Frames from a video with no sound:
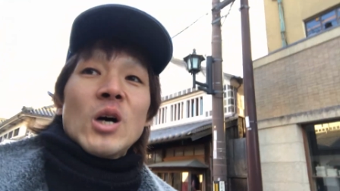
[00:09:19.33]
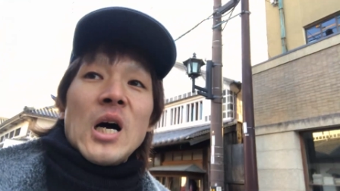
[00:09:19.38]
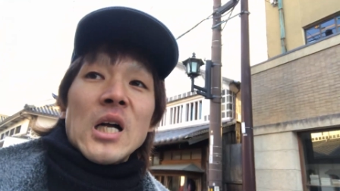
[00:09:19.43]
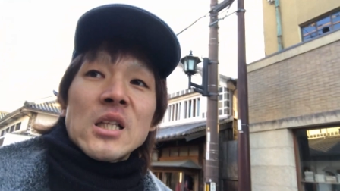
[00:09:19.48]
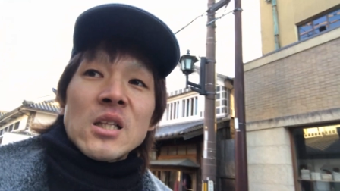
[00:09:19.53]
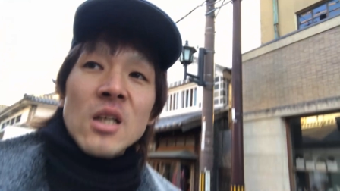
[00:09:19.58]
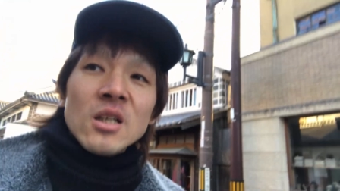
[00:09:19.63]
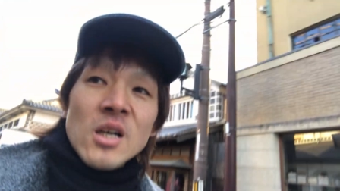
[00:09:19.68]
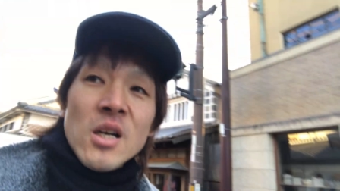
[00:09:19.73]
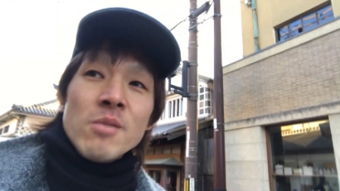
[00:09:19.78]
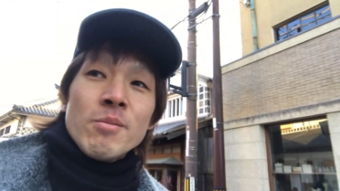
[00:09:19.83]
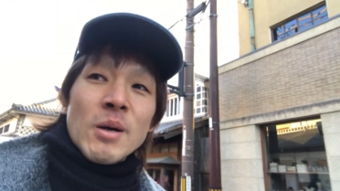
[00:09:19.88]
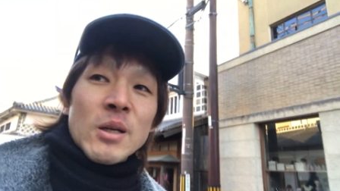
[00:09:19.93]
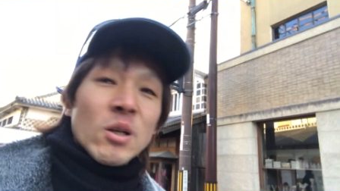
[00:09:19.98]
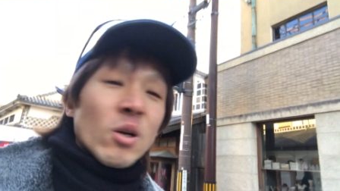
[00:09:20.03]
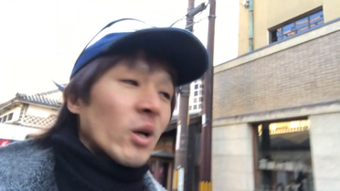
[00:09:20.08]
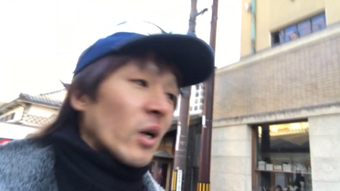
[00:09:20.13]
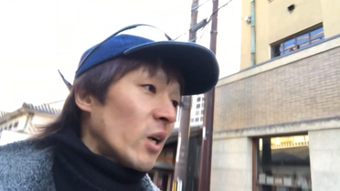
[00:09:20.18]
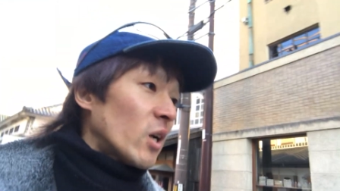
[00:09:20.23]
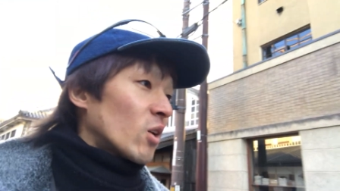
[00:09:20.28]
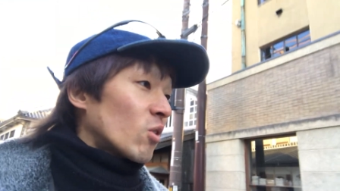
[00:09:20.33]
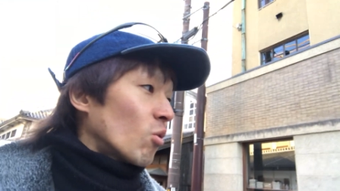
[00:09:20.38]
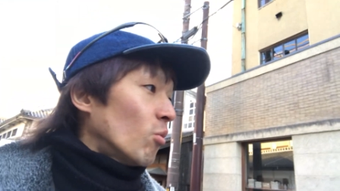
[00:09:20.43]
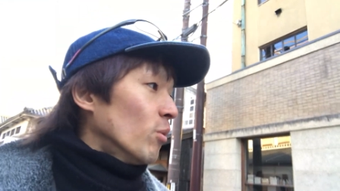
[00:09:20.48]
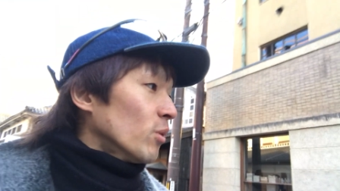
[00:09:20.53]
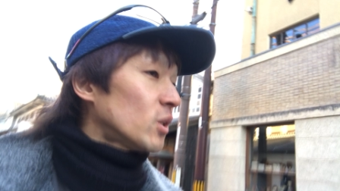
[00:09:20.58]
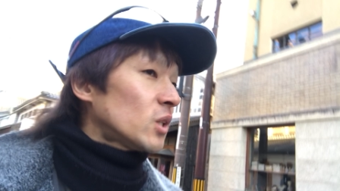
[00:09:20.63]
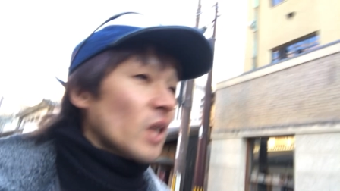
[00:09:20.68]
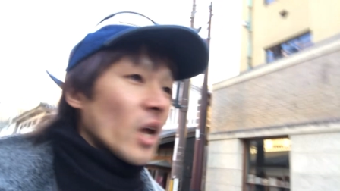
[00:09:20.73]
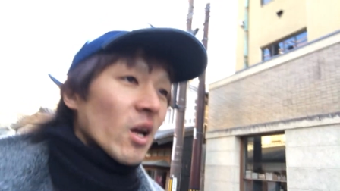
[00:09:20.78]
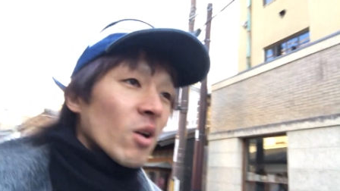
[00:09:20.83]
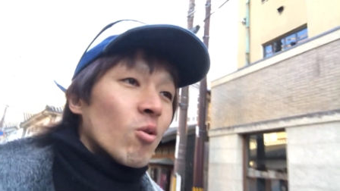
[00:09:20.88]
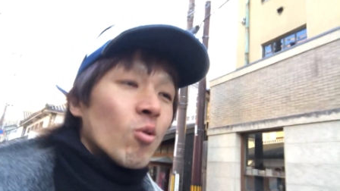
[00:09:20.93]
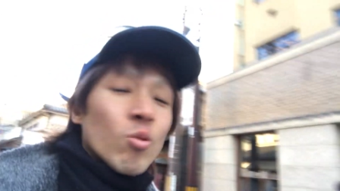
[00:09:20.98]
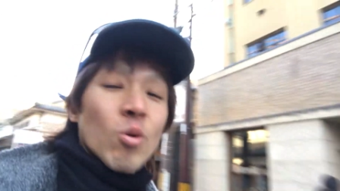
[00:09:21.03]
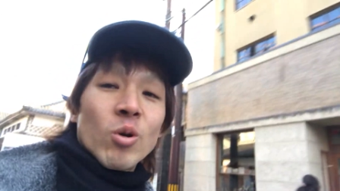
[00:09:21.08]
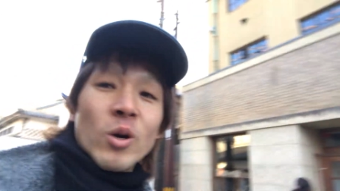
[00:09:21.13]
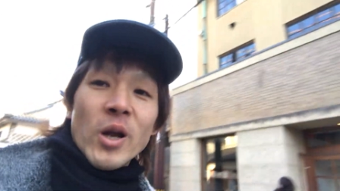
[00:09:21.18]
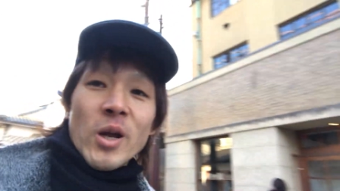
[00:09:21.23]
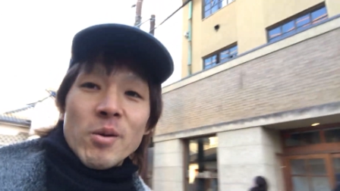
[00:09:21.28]
あったかい場所かなと思ってこ
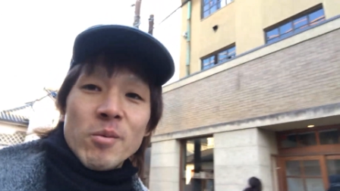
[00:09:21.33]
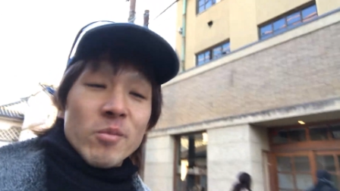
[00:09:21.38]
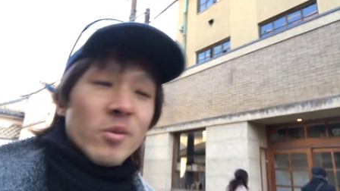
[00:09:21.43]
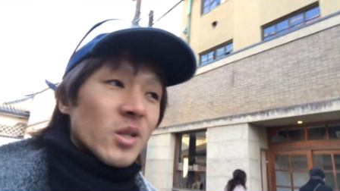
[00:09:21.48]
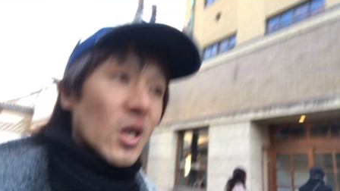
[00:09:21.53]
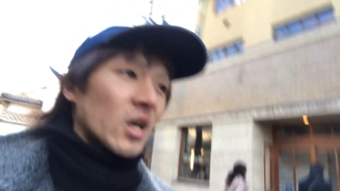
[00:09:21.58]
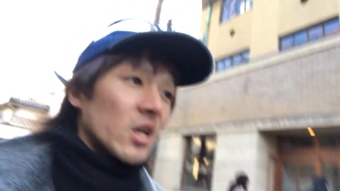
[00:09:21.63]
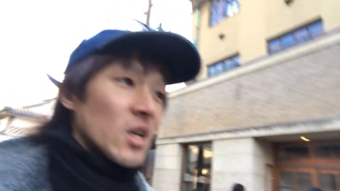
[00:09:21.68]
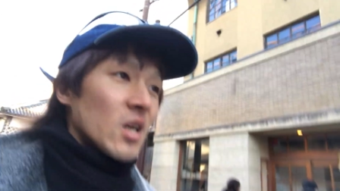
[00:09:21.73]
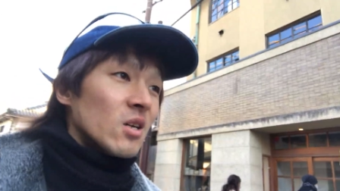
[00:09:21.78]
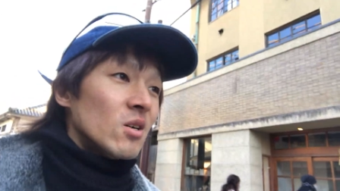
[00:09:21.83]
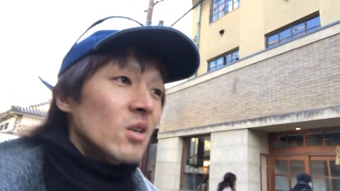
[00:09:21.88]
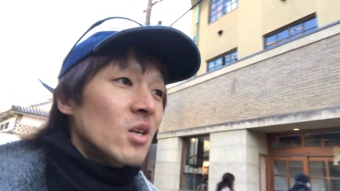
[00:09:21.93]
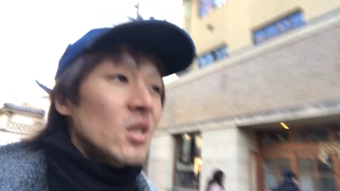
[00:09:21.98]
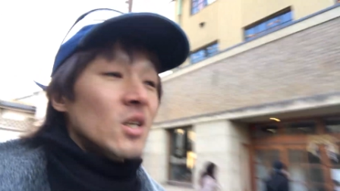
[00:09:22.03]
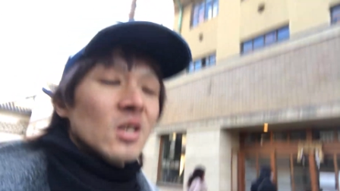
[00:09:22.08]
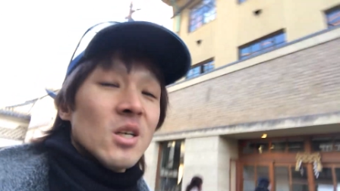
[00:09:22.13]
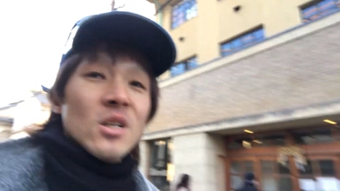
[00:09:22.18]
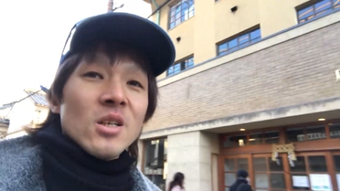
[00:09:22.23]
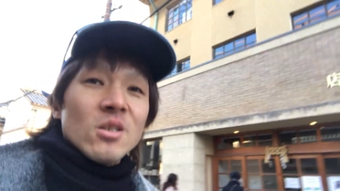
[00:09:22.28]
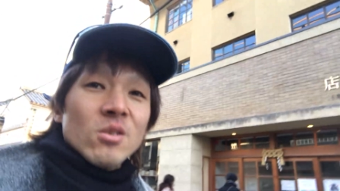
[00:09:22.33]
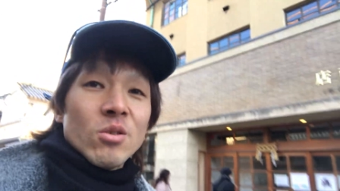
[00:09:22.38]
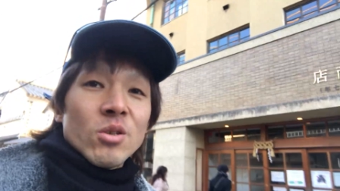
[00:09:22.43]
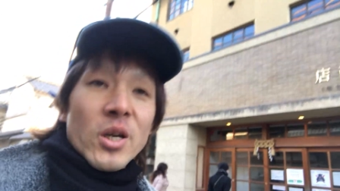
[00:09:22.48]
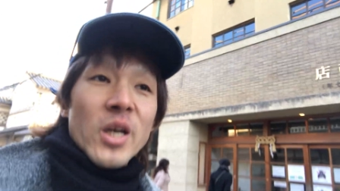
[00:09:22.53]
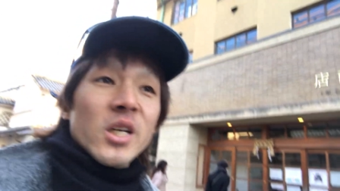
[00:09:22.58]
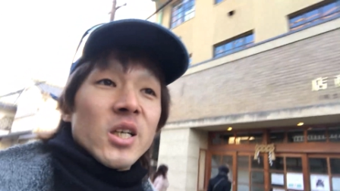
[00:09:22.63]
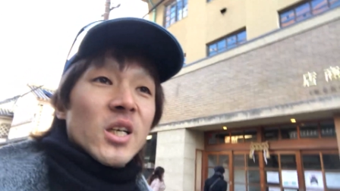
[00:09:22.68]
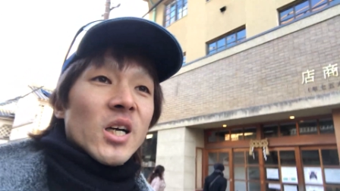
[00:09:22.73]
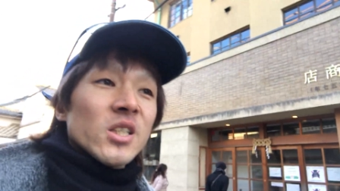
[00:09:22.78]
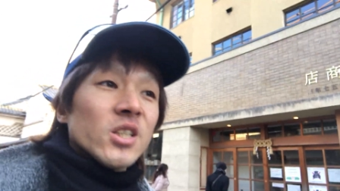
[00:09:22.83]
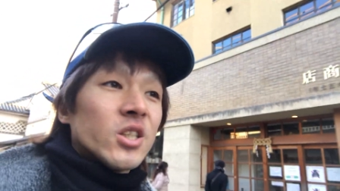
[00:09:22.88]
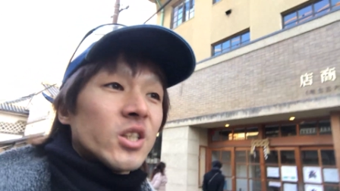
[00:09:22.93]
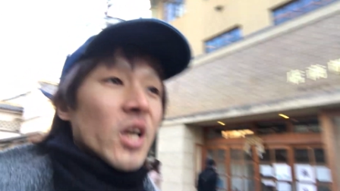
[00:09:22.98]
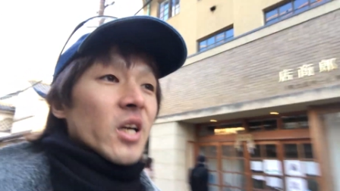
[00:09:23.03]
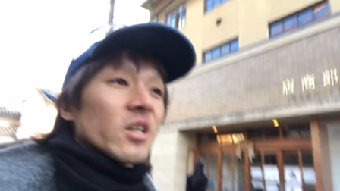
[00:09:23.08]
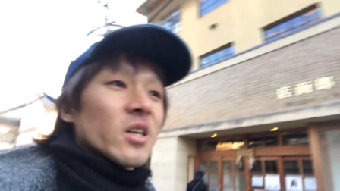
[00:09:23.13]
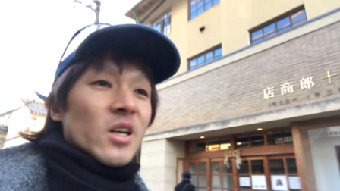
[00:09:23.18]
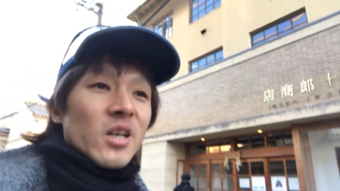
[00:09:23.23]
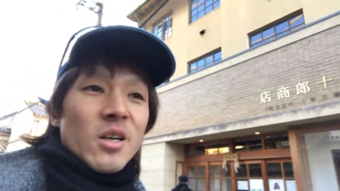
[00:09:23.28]
こら辺たいの沿岸地
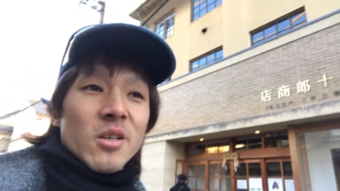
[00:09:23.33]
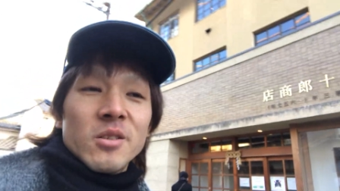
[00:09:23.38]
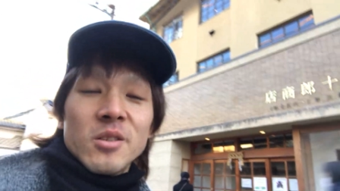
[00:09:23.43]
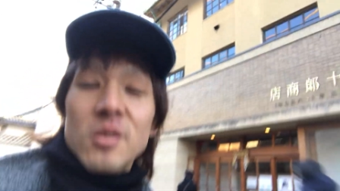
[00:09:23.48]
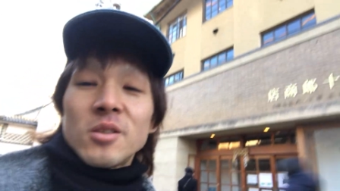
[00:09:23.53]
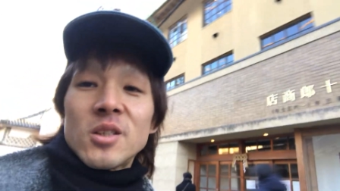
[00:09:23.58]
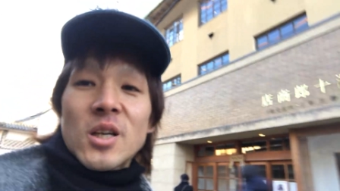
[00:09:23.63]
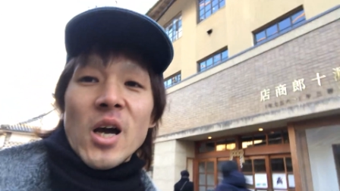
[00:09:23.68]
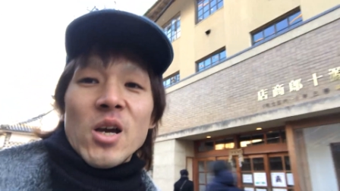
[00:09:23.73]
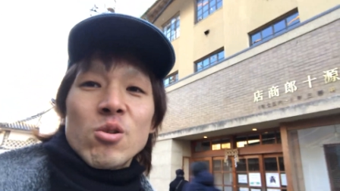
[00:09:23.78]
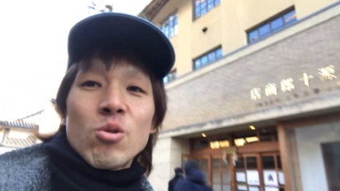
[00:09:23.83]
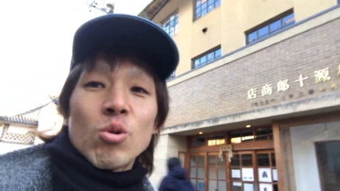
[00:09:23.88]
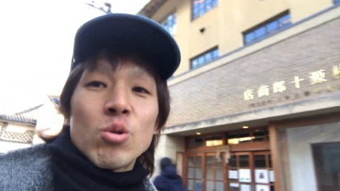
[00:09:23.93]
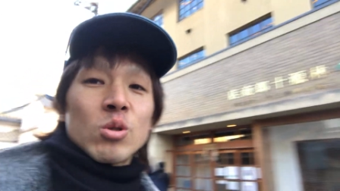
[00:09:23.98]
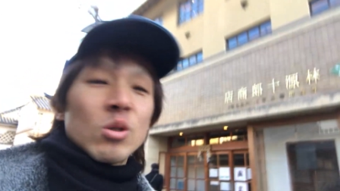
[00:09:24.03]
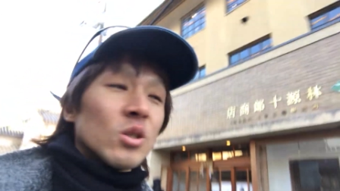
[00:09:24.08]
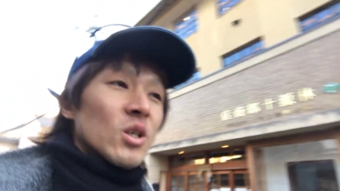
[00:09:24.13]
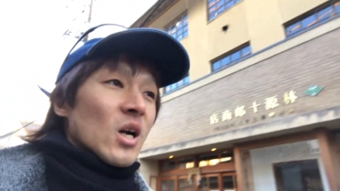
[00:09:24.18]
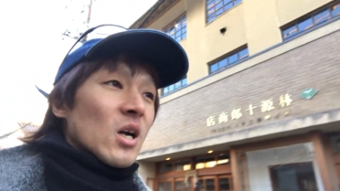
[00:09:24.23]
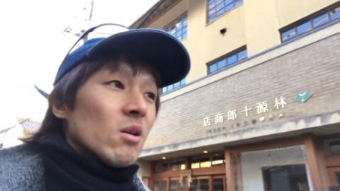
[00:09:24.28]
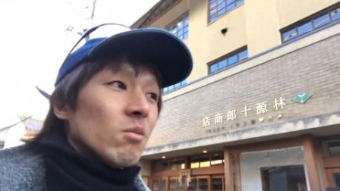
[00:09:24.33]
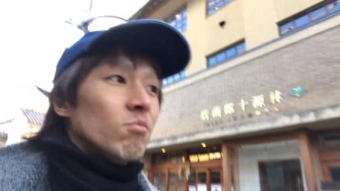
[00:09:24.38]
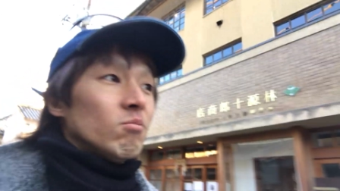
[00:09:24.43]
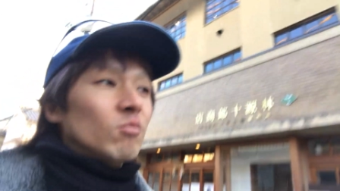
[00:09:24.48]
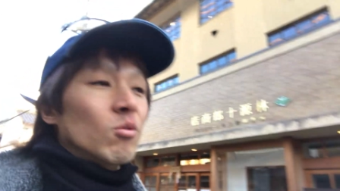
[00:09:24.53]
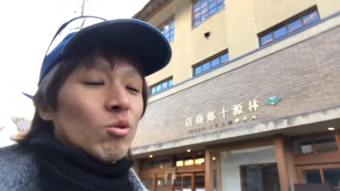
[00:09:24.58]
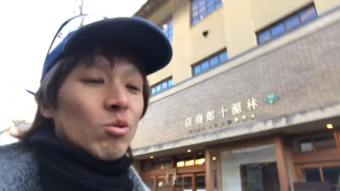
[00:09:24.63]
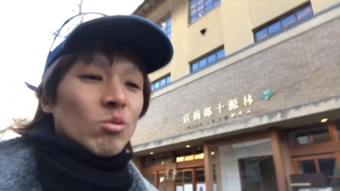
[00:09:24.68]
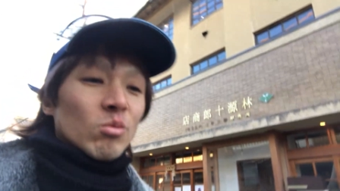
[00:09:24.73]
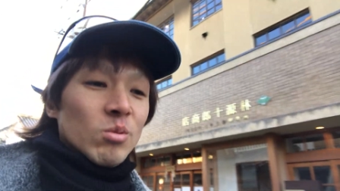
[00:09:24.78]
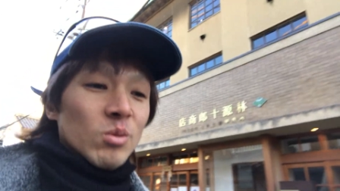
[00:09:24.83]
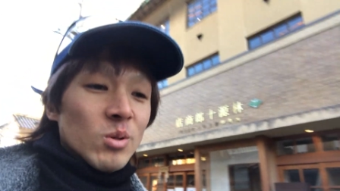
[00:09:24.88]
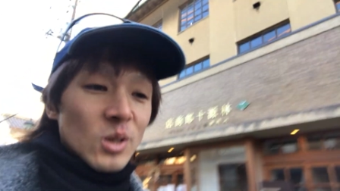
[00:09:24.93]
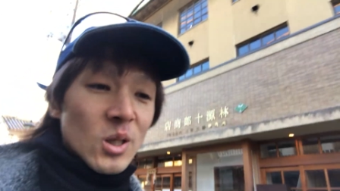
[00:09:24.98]
帯やから何回答するからも